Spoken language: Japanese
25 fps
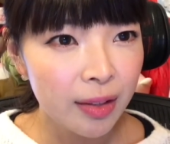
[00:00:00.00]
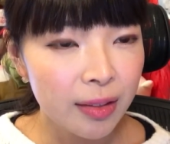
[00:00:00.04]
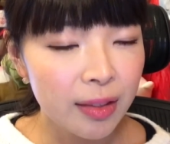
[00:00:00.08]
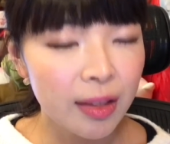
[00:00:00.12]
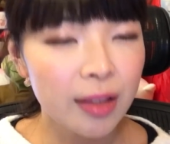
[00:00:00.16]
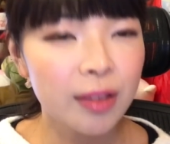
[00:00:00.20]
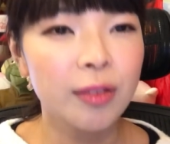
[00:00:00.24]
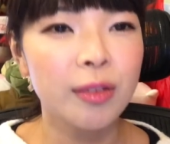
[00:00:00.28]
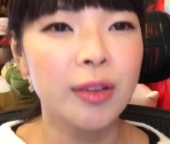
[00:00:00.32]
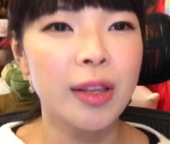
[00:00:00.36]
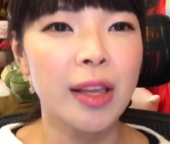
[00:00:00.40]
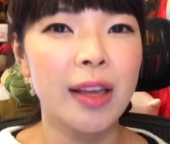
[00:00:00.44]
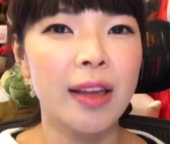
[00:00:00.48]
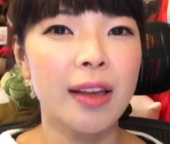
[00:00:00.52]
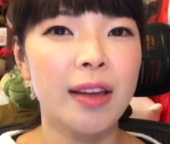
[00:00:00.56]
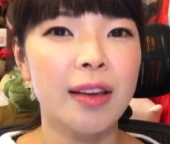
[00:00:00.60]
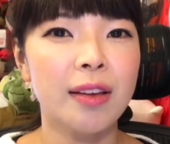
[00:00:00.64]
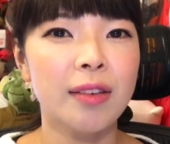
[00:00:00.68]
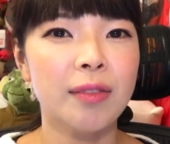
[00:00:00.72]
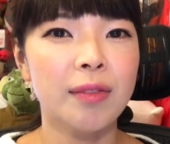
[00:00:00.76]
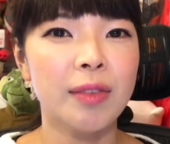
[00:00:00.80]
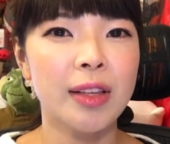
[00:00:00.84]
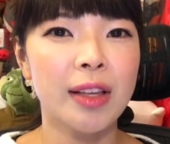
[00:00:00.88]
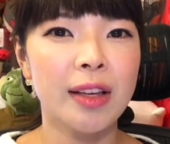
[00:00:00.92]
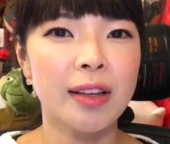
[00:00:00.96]
なので
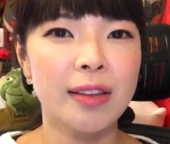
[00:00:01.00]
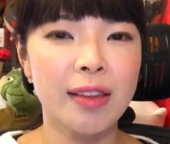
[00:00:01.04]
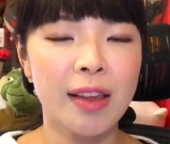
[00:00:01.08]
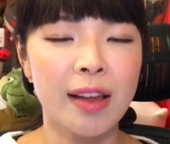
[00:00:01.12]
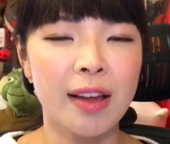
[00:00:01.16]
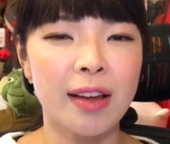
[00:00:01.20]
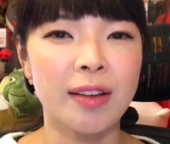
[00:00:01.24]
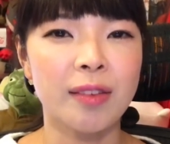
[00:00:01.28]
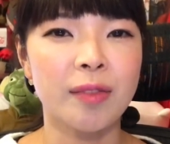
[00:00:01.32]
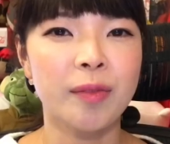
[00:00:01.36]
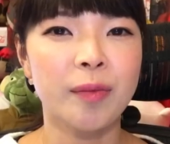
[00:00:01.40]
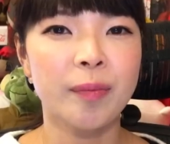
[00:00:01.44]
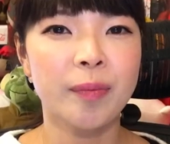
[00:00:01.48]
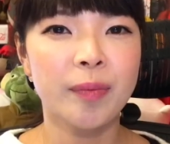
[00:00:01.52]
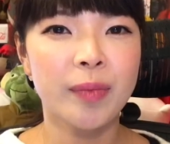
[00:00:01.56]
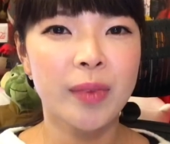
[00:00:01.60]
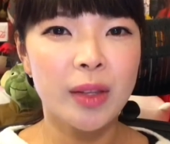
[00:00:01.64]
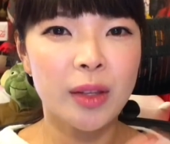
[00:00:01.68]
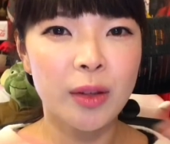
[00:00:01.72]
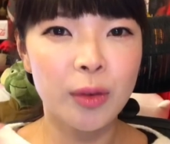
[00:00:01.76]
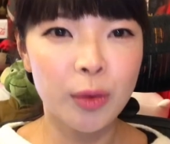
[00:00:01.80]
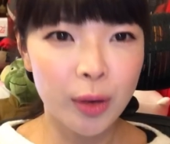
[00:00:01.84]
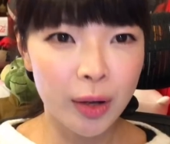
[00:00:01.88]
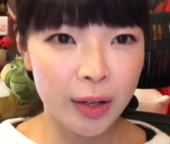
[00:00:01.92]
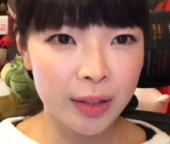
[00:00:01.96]
皆さん
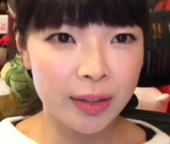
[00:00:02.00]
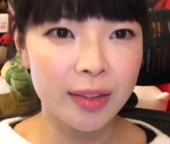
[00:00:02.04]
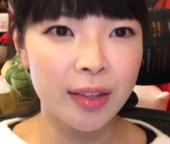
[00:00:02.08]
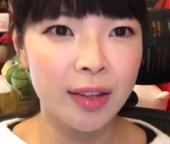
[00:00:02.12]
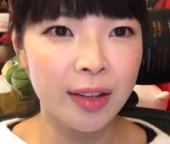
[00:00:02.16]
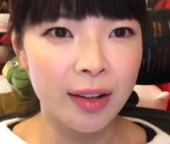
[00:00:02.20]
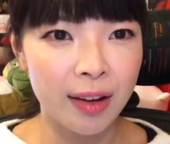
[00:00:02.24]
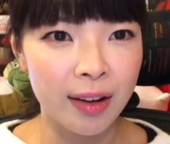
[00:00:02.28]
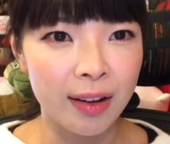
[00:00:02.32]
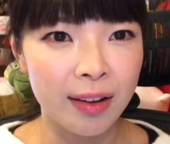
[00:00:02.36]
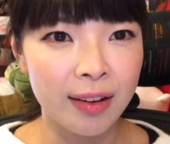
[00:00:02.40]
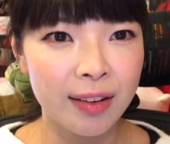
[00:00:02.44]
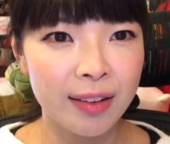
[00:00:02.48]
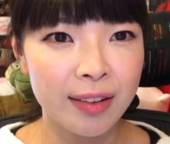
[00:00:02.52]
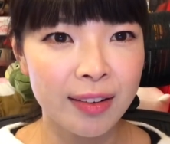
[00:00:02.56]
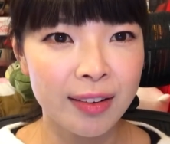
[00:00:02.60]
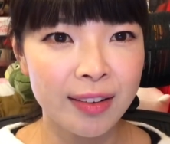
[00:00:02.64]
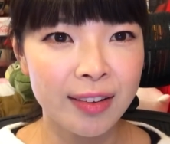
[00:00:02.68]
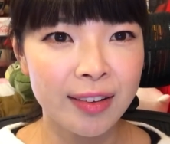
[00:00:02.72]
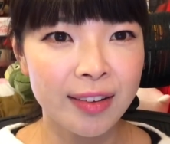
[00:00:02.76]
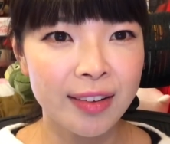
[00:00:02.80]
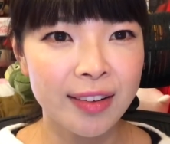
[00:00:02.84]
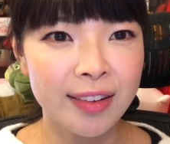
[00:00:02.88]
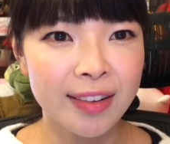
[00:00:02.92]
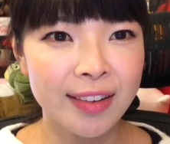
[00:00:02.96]
よかったら
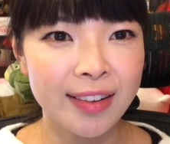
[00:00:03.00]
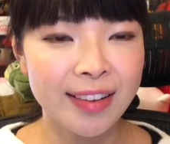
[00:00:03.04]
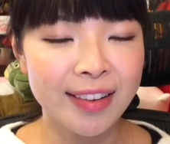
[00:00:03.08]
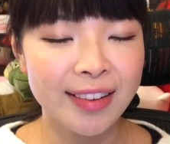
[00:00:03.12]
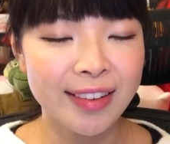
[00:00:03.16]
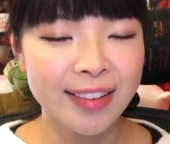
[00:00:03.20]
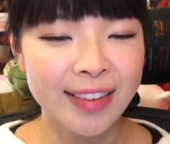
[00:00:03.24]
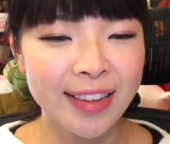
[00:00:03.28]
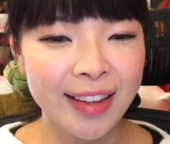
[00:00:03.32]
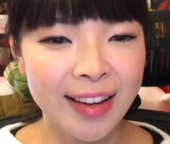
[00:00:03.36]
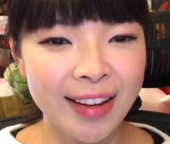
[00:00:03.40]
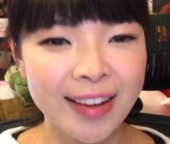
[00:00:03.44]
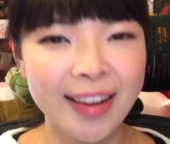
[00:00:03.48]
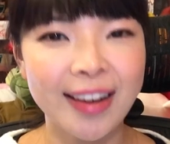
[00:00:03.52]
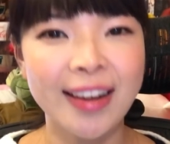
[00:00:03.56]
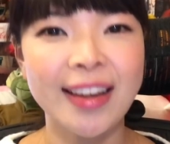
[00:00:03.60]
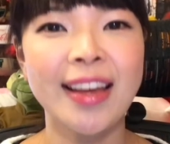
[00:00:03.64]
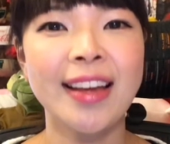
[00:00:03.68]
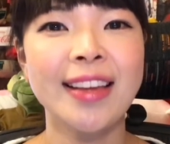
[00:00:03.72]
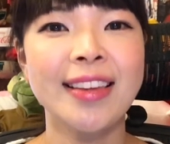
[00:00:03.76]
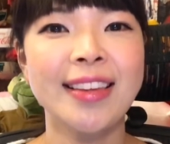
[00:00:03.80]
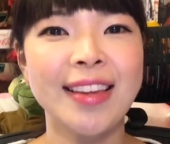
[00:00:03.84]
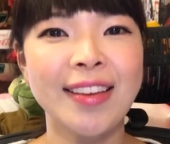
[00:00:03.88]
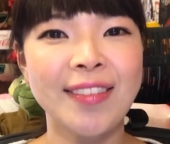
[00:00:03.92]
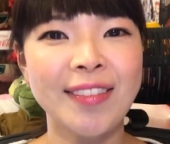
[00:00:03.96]
なんか
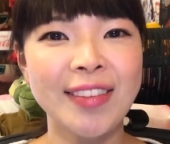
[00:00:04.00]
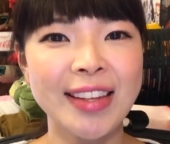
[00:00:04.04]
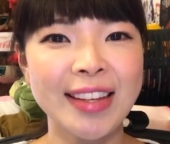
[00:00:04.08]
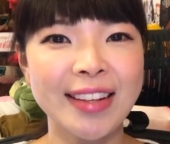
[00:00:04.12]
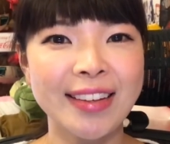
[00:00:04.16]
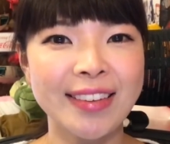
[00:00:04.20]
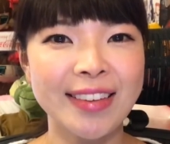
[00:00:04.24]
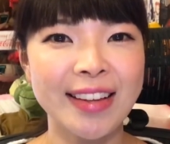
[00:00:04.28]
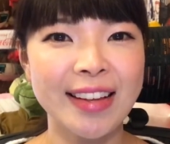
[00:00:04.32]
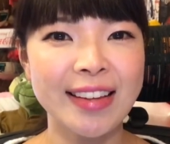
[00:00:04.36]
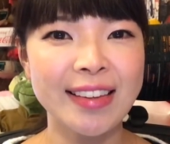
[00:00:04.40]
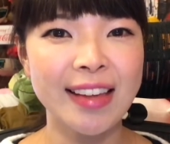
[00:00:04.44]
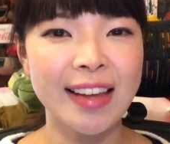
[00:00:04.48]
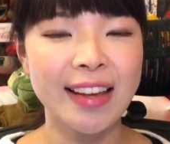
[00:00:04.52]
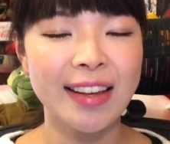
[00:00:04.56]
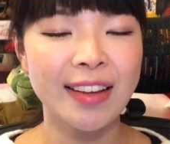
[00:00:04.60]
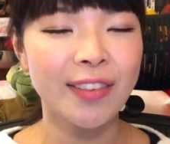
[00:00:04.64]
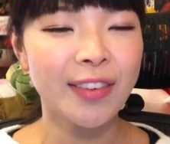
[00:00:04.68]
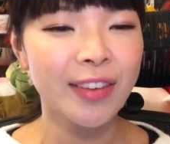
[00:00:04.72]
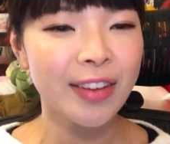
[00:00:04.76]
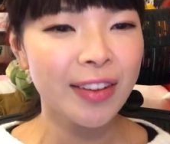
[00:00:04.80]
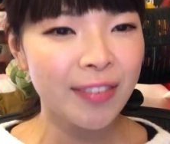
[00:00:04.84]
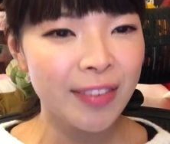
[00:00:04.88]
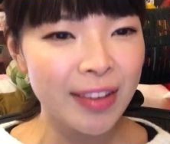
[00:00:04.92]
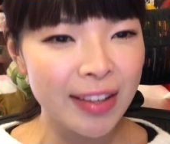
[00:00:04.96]
やってみてください
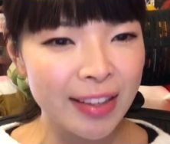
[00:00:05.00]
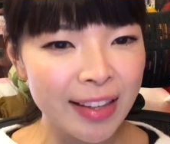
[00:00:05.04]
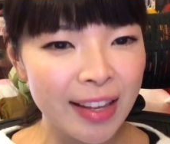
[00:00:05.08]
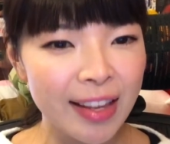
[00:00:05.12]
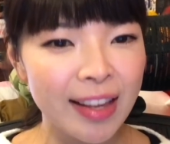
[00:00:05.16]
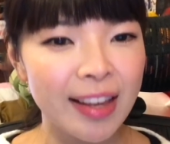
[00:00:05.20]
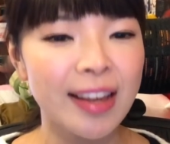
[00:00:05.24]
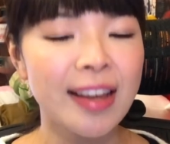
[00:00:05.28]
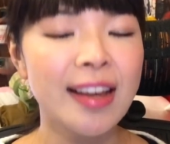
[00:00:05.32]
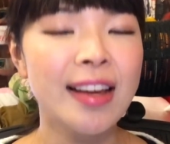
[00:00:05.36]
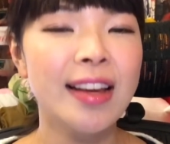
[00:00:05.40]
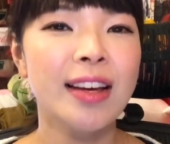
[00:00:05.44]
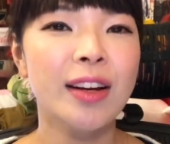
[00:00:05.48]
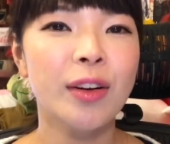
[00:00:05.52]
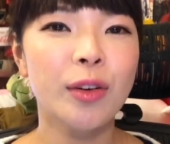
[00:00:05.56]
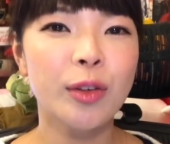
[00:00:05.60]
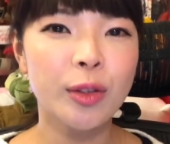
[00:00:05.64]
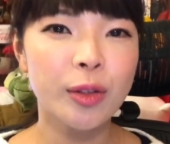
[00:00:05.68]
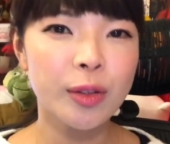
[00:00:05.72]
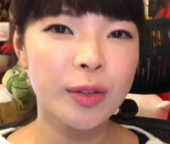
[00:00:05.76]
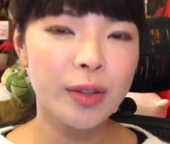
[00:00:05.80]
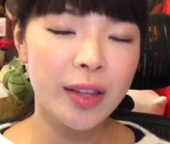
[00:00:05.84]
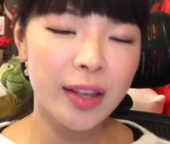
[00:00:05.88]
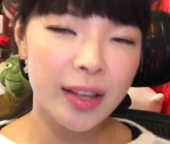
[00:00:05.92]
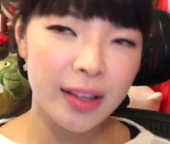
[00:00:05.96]
これはねこ
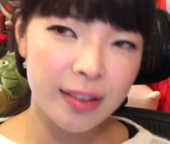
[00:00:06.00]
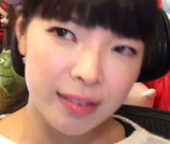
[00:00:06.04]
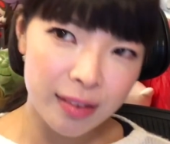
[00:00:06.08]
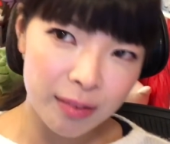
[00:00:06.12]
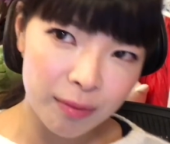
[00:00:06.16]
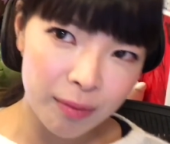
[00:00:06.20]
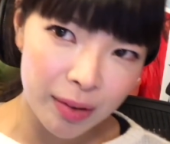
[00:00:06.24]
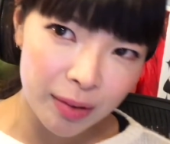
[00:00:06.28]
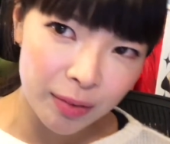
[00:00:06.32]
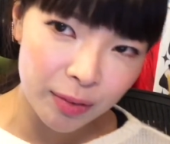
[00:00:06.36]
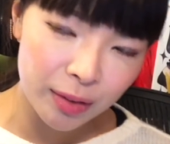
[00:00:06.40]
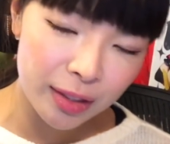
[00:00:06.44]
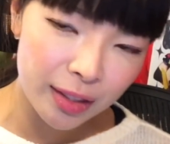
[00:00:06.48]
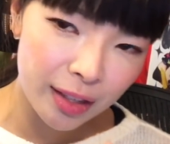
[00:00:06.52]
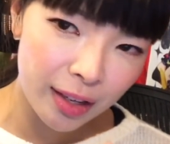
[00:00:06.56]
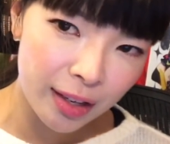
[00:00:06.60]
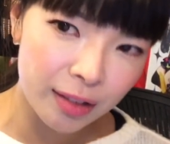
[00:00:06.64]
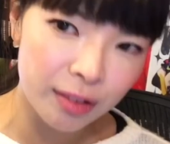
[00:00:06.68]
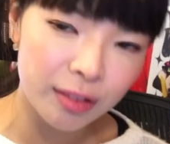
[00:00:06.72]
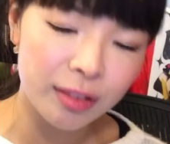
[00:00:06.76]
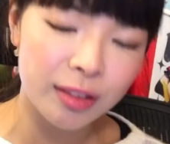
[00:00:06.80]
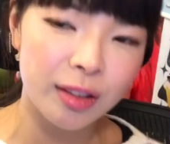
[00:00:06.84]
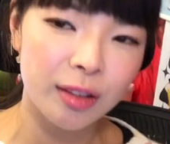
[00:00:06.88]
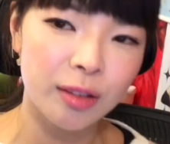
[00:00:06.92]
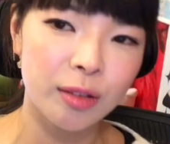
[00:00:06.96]
の精神面を鍛
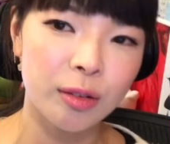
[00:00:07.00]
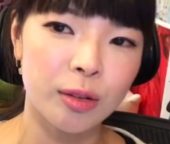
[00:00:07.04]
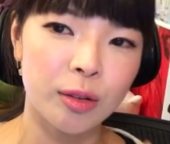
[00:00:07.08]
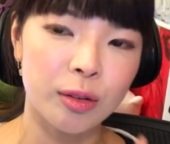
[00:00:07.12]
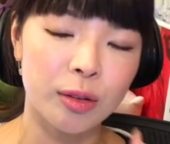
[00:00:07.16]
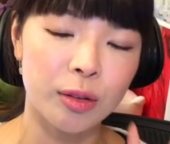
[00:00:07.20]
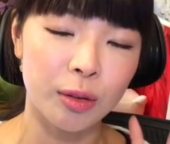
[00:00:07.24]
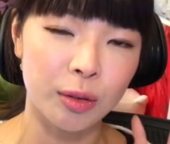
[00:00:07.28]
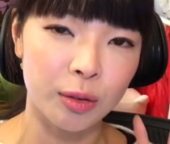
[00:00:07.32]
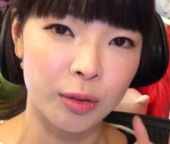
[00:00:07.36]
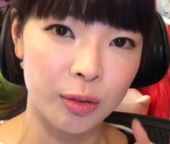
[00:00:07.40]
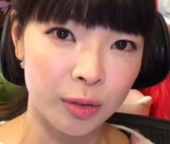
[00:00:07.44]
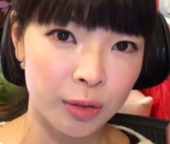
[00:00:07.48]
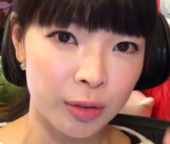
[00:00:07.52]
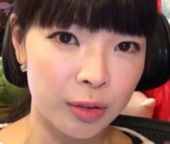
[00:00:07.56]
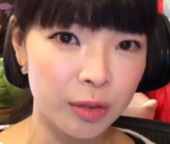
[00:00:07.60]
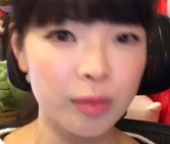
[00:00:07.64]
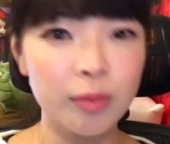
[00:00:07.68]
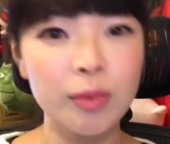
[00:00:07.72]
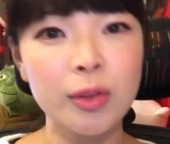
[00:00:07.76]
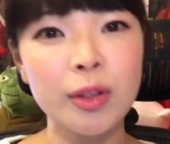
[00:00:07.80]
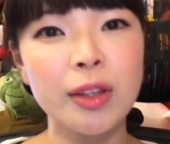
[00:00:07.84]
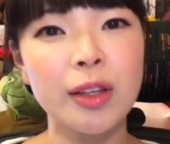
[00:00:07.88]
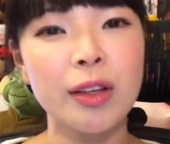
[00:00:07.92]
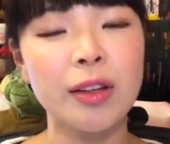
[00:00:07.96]
えるっていうのと徳を
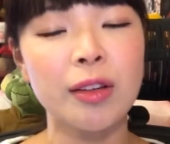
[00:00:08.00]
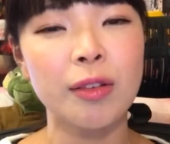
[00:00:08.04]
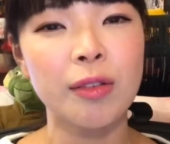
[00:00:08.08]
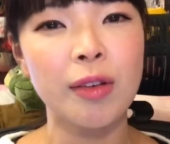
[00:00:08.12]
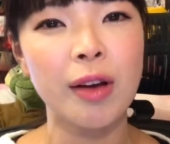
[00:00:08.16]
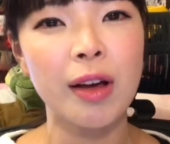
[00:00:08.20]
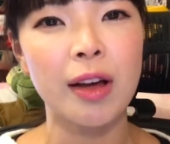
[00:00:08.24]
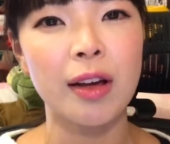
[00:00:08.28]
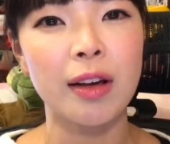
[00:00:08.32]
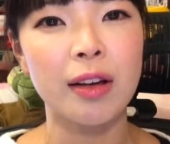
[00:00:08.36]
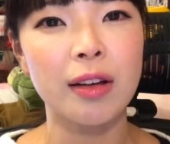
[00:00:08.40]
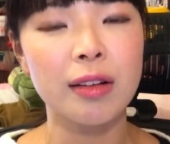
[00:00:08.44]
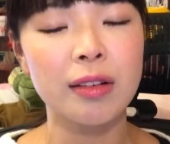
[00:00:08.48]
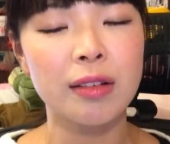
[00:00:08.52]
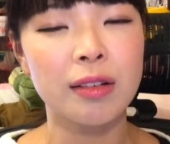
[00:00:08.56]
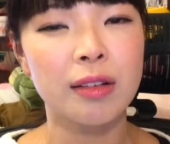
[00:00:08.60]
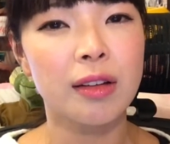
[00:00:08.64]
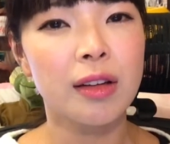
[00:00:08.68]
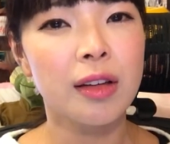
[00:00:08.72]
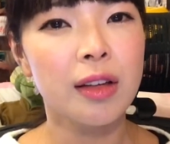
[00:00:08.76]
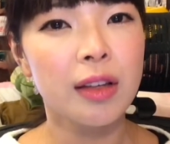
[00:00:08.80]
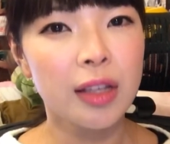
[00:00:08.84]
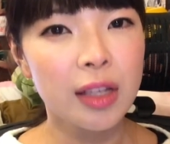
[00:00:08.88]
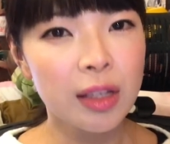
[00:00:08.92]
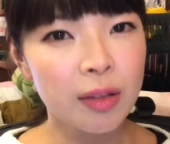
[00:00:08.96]
積むっていうのは
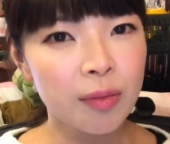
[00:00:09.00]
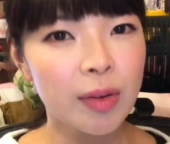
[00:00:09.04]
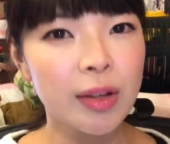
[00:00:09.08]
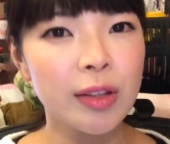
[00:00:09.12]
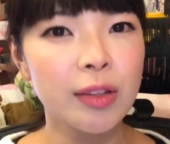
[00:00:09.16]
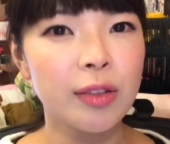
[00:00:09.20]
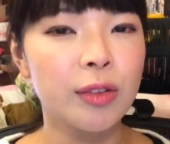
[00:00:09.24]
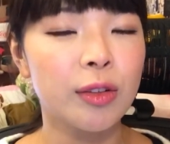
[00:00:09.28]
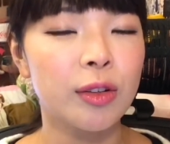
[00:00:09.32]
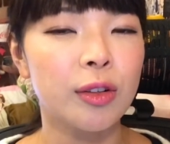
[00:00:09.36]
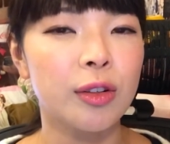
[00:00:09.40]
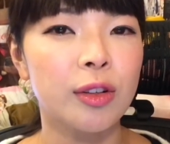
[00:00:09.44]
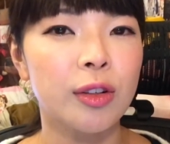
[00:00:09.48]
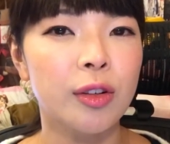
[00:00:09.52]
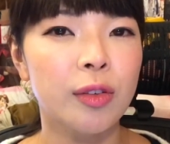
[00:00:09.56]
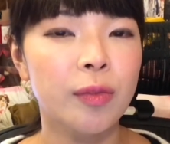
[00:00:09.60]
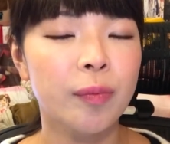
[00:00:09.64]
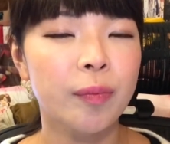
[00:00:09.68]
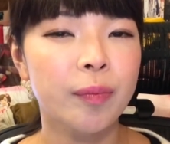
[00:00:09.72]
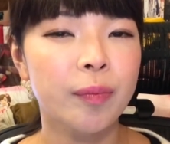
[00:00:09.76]
今すぐ